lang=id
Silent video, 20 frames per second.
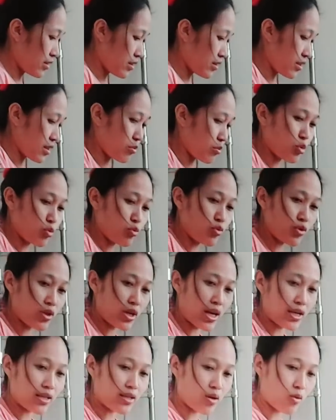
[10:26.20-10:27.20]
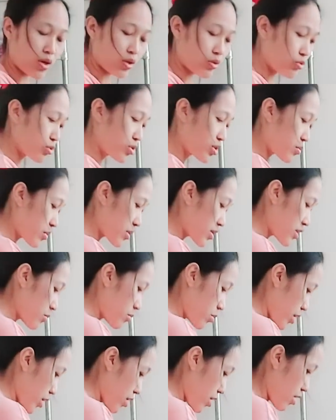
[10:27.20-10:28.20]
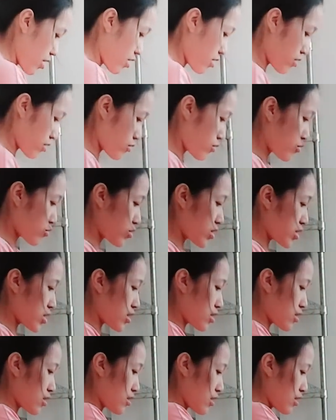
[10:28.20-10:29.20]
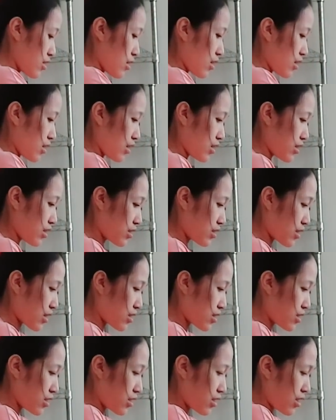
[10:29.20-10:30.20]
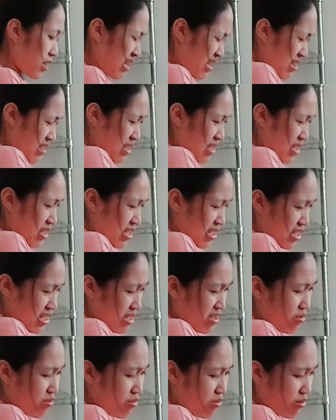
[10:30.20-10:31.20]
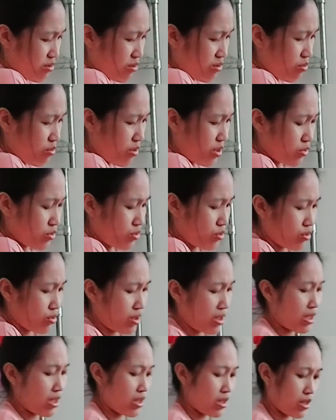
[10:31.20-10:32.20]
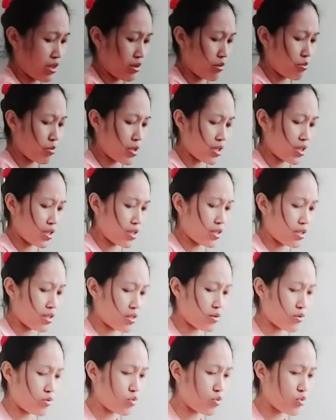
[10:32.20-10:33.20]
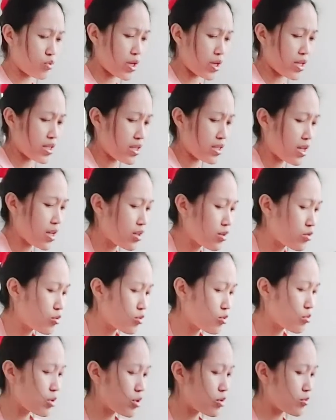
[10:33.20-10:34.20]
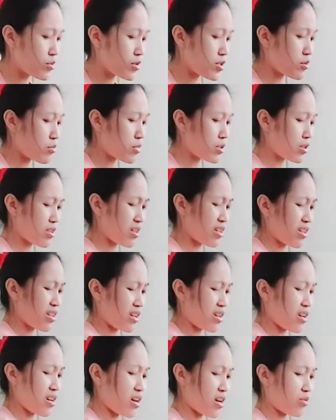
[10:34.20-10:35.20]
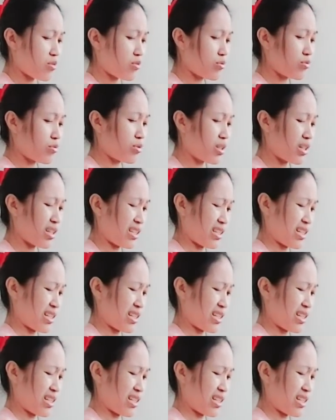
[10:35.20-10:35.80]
ya mumpung ada waktu cepet-cepet nyuci ini tadi ya waktu bikin kuenya itu belum sempat aku